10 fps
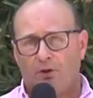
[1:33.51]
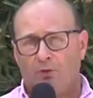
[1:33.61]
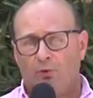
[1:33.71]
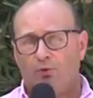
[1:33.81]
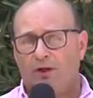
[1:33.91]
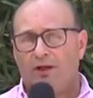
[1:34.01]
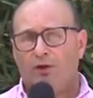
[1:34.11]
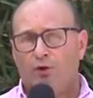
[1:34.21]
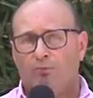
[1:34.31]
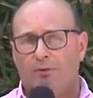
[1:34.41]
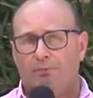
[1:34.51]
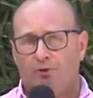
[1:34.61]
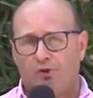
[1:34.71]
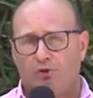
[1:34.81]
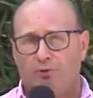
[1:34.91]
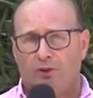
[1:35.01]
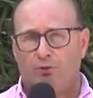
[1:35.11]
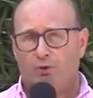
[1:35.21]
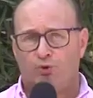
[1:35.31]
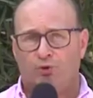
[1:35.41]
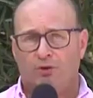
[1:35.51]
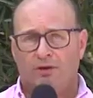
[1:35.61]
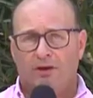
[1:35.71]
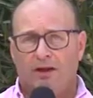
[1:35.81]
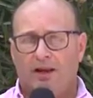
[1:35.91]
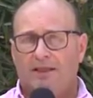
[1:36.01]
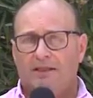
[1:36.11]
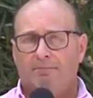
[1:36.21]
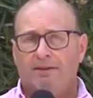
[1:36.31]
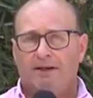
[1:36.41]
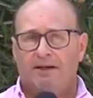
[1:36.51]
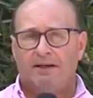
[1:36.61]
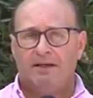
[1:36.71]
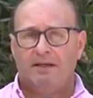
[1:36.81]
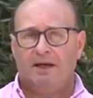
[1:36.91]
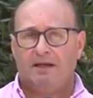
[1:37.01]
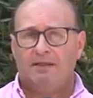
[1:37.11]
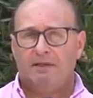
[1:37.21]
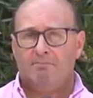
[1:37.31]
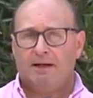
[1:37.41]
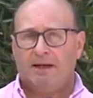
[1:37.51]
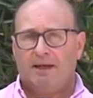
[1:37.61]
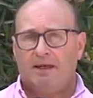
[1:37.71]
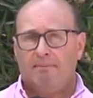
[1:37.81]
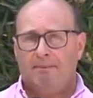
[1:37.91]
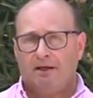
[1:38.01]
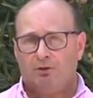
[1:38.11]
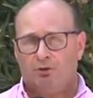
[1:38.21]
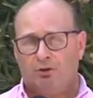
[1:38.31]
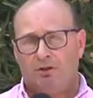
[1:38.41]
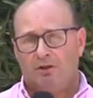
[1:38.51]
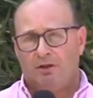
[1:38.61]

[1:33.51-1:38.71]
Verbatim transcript: como un enorme proceso virtuoso la etapa de recría y de invernada a pasto